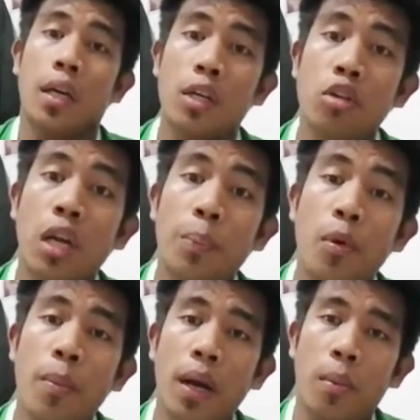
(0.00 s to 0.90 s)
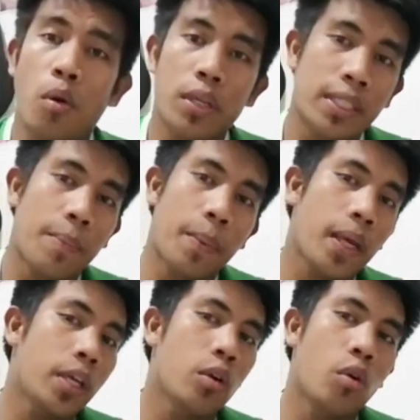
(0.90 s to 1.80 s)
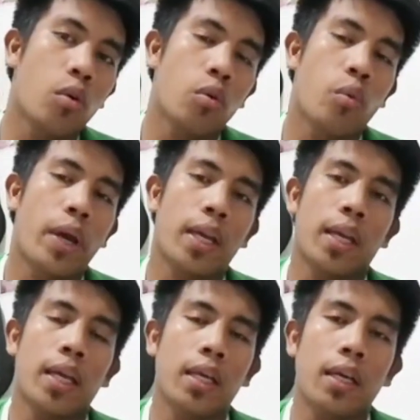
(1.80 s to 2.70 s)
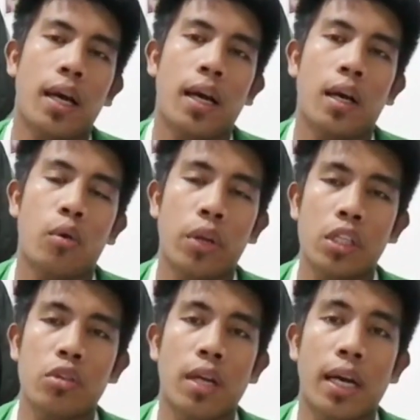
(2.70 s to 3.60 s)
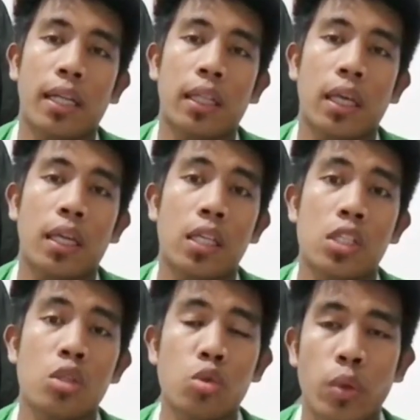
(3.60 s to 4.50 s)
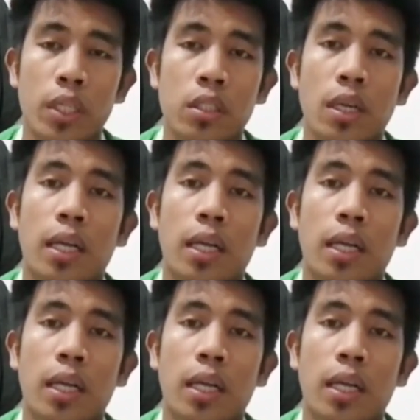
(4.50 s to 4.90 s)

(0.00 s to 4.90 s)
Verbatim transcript: Ganun lang po mga bro kasimple yung wiring, uh, connection ng ating ignition switch